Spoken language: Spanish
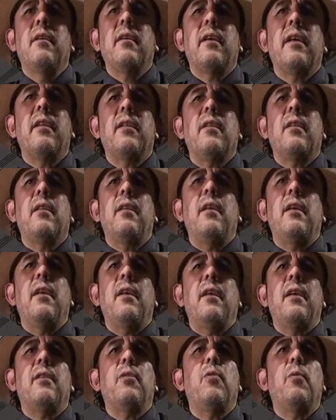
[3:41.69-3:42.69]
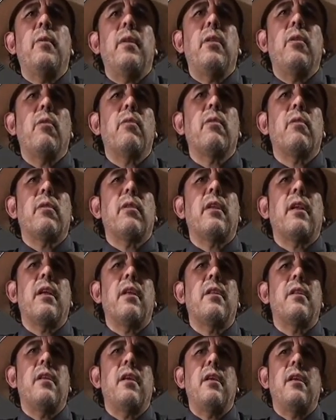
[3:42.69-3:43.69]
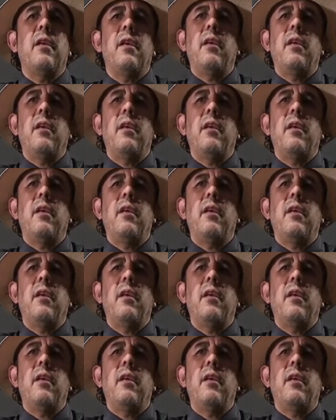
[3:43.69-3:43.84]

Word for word: que tuve dos o tres